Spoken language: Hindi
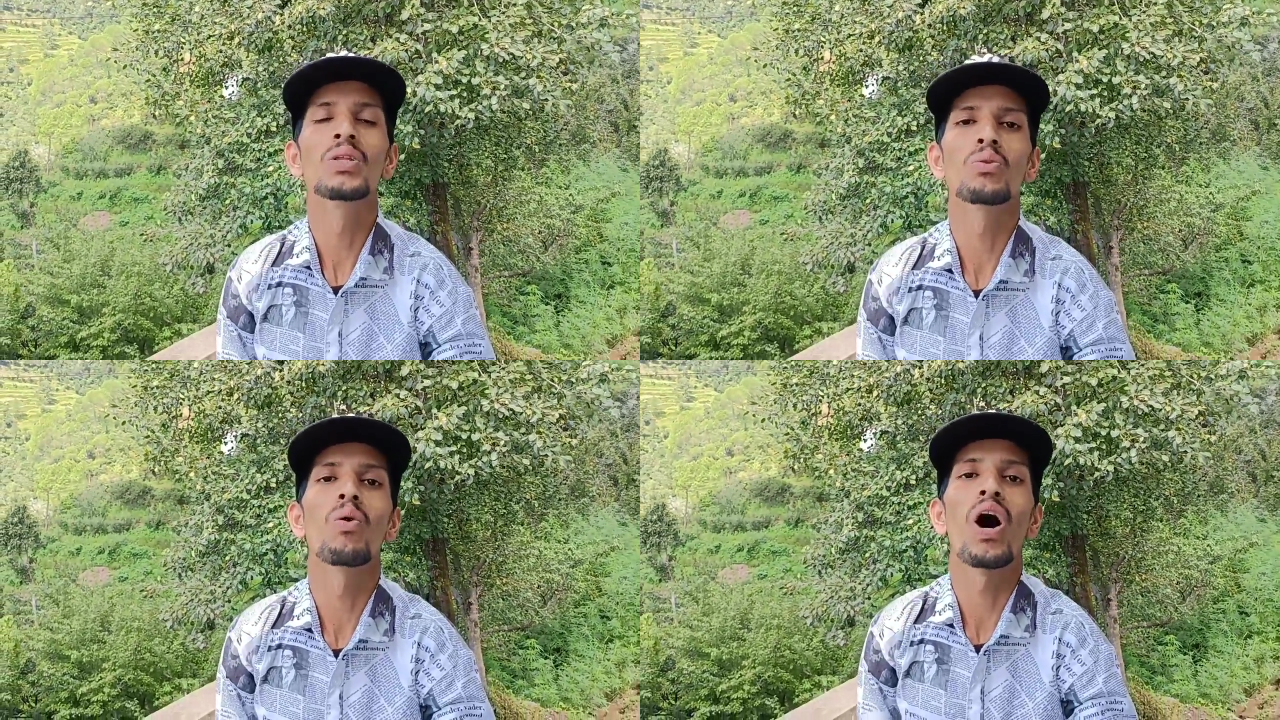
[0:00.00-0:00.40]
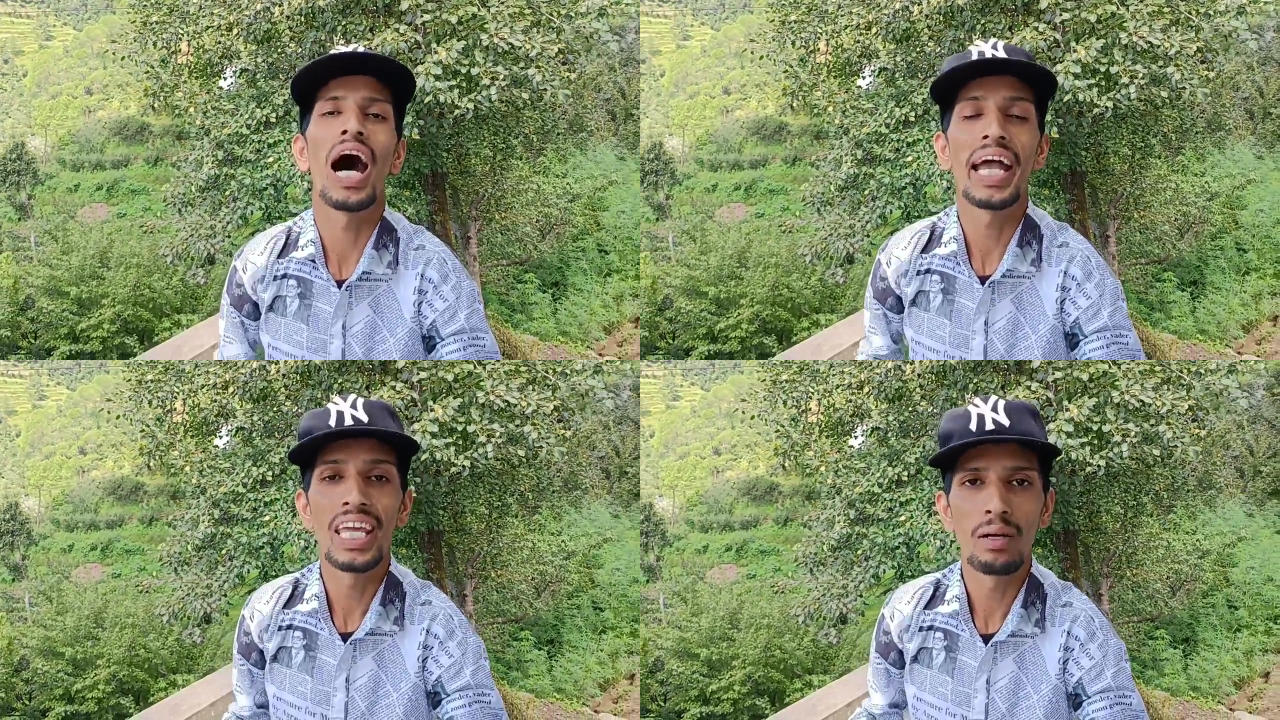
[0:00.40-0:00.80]
तो
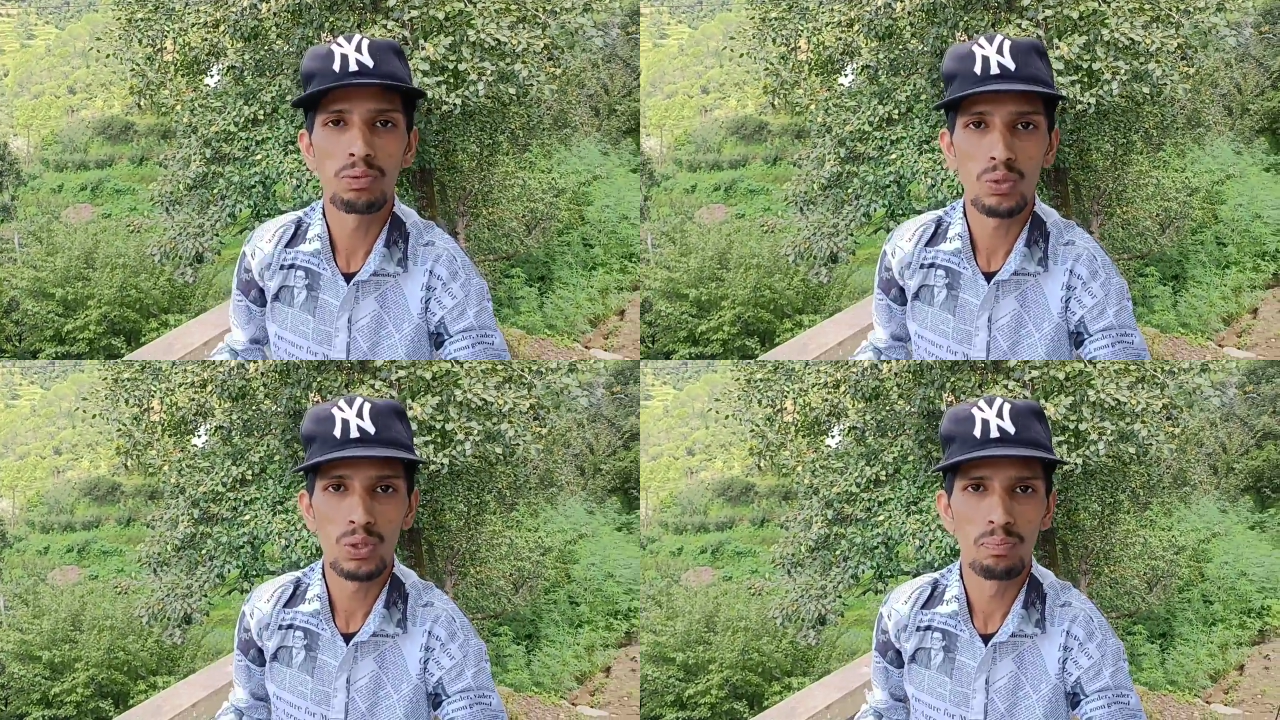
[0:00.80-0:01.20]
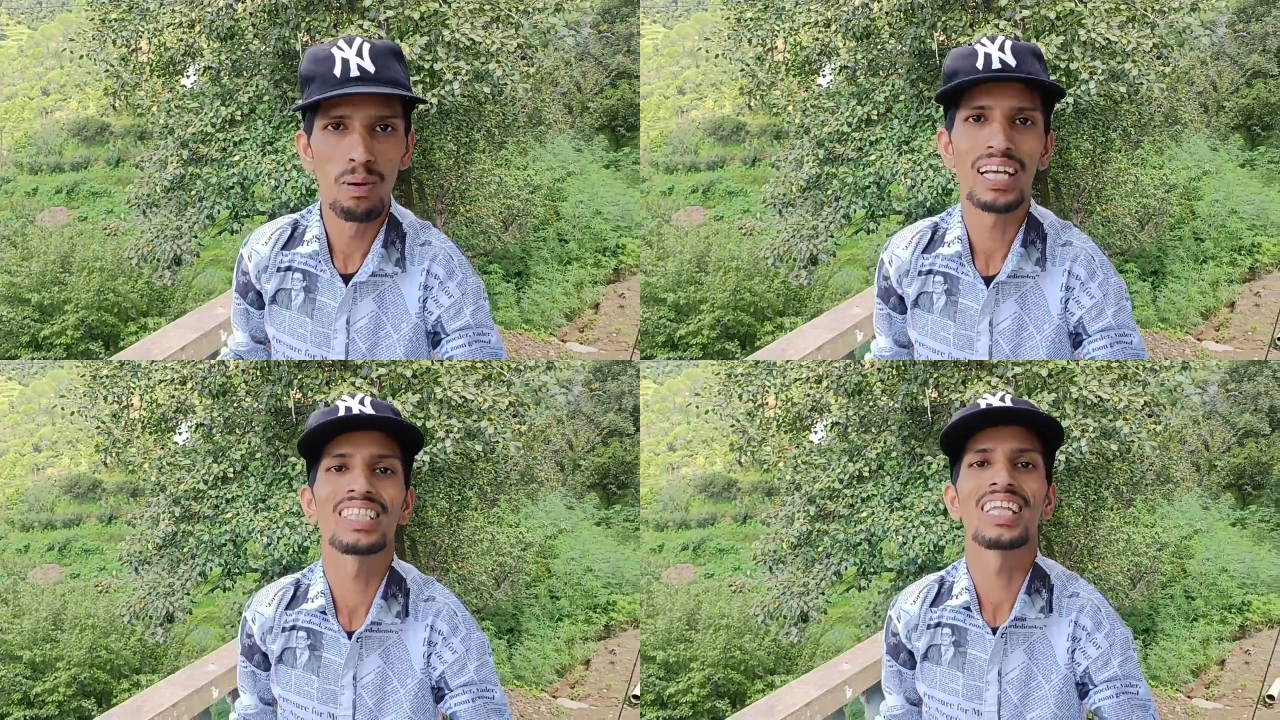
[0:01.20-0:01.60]
आइए आपसे कुछ
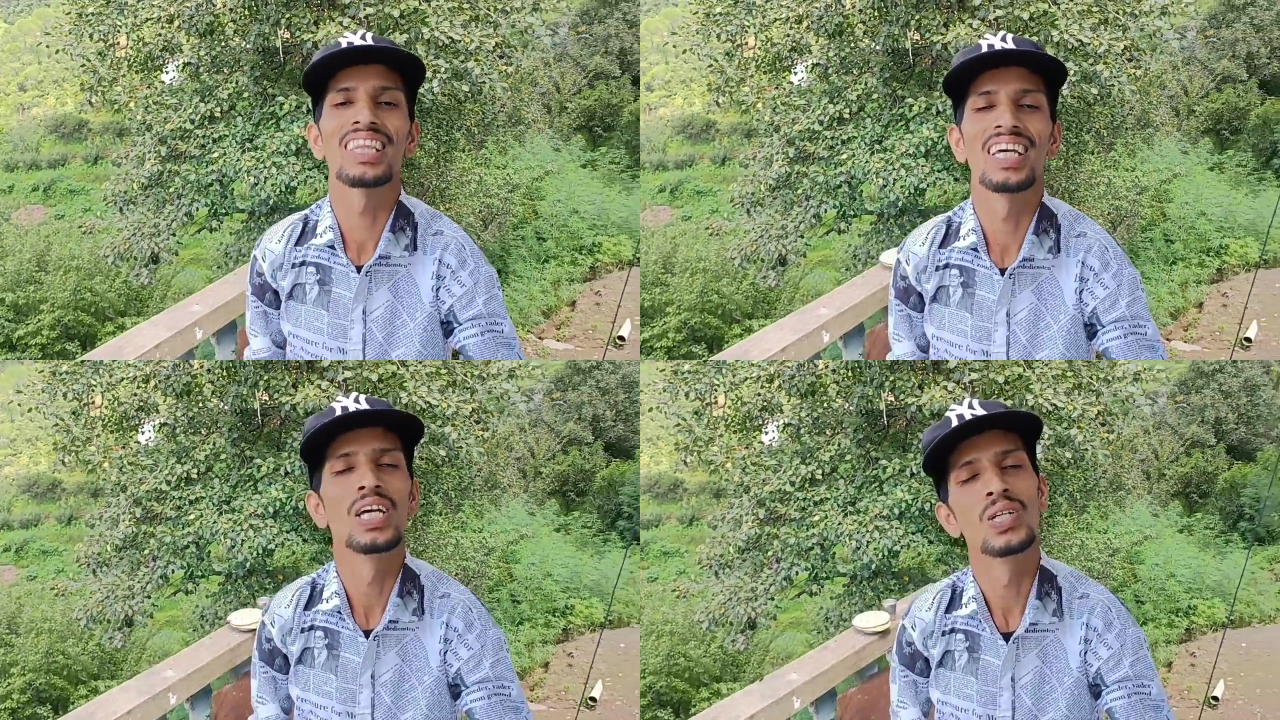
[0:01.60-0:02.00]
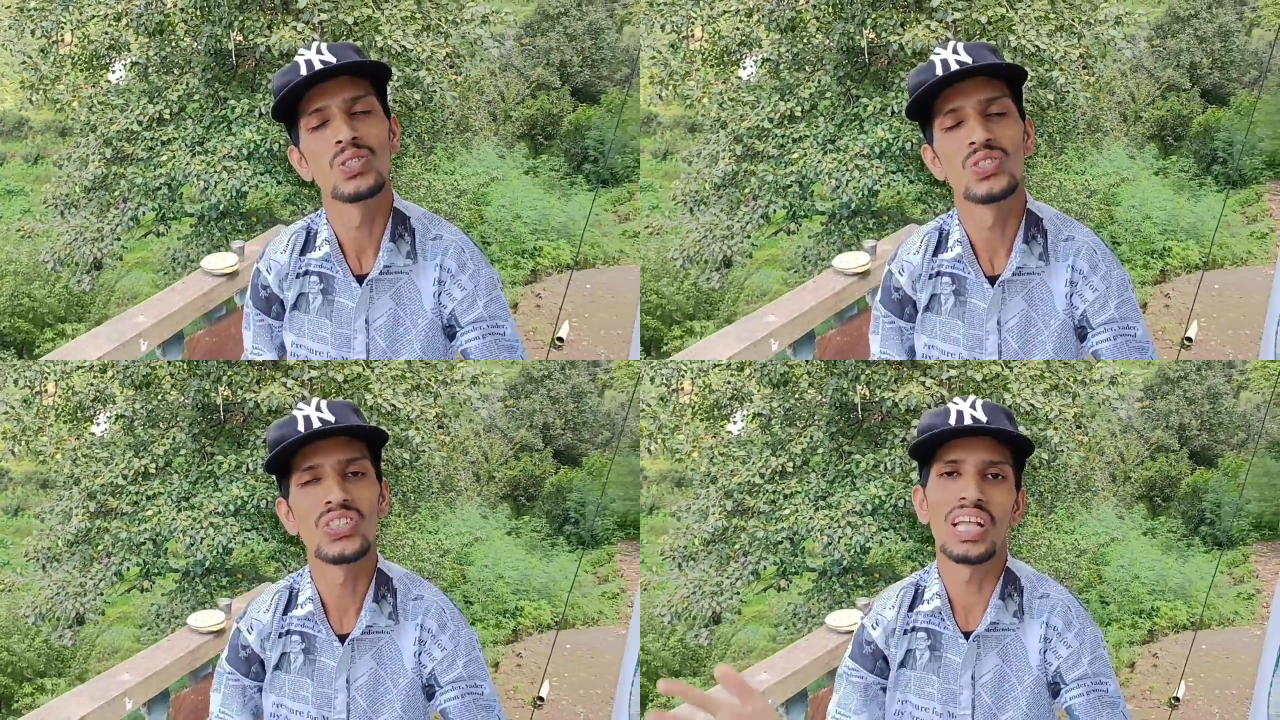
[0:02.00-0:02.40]
बात करते हैं
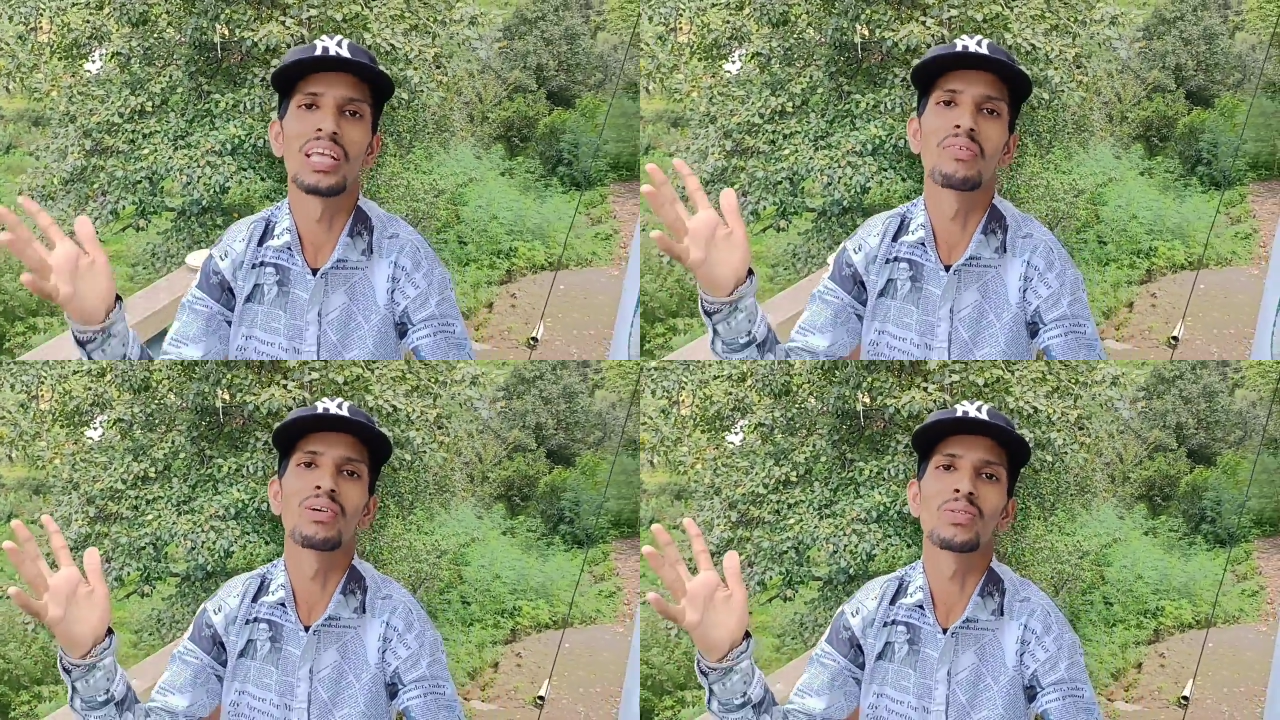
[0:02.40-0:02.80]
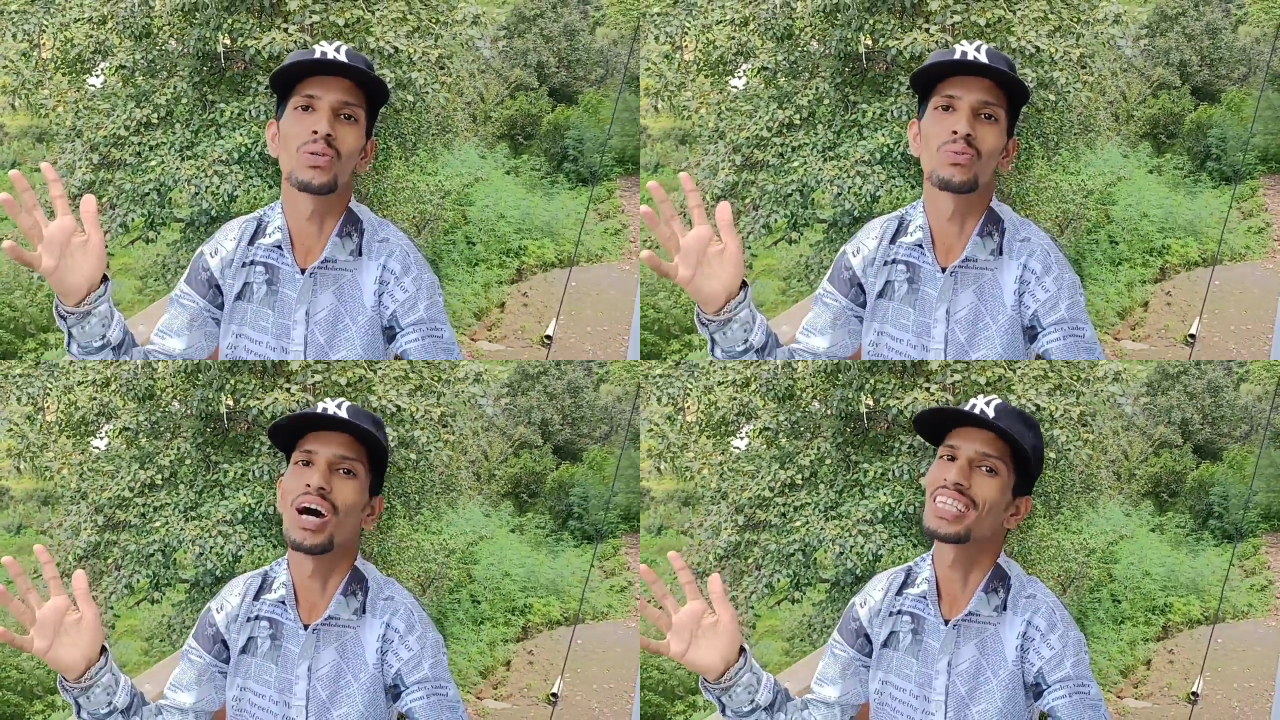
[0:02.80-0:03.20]
चलिए फिर
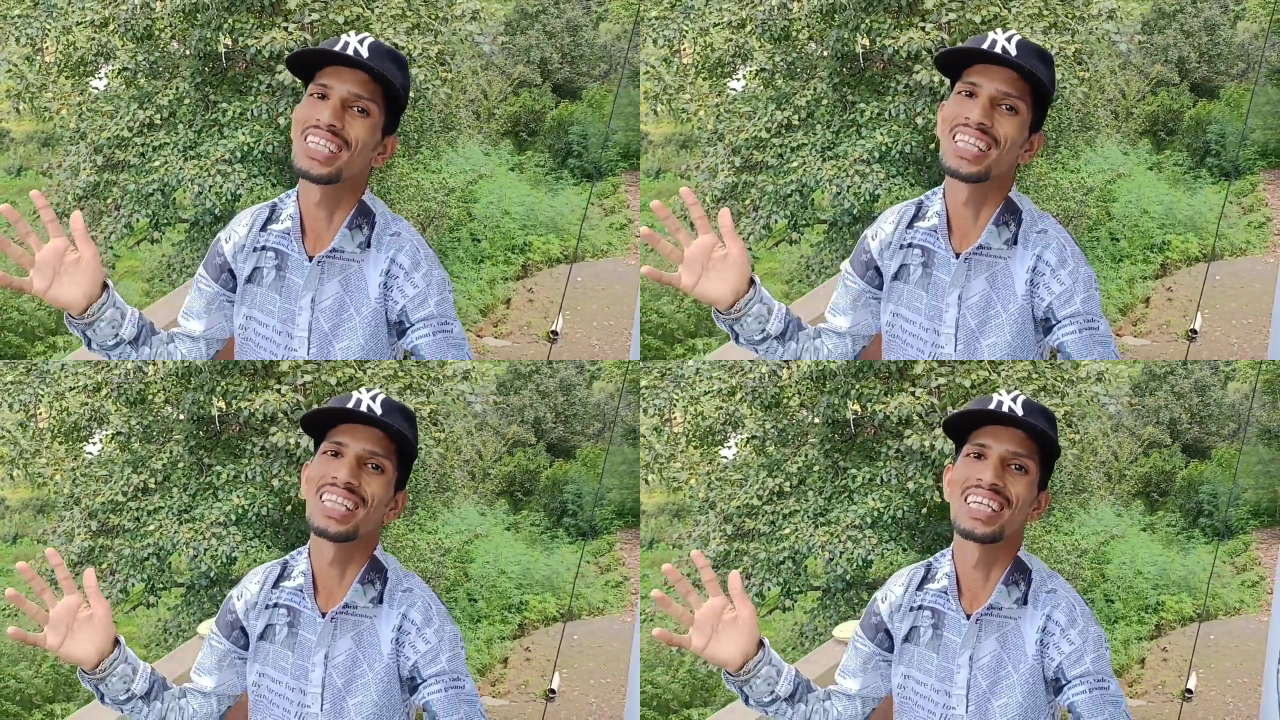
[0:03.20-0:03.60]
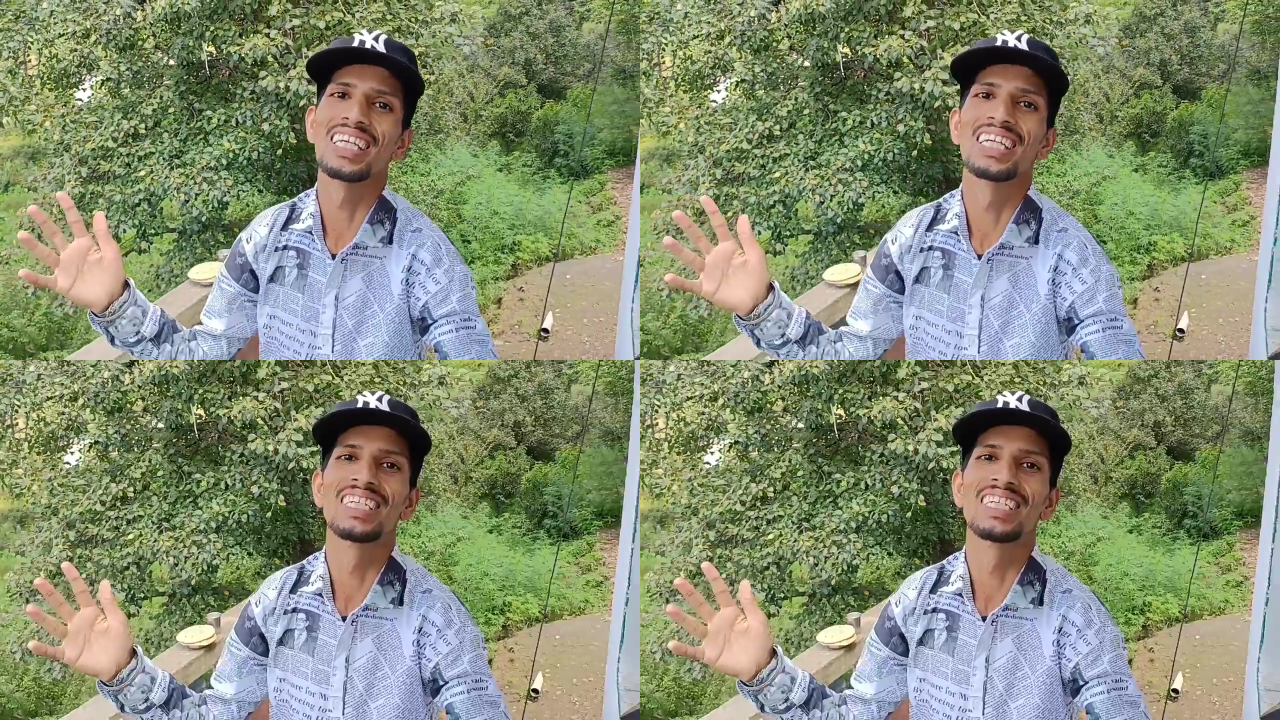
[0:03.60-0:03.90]
शुरुआत करते हैं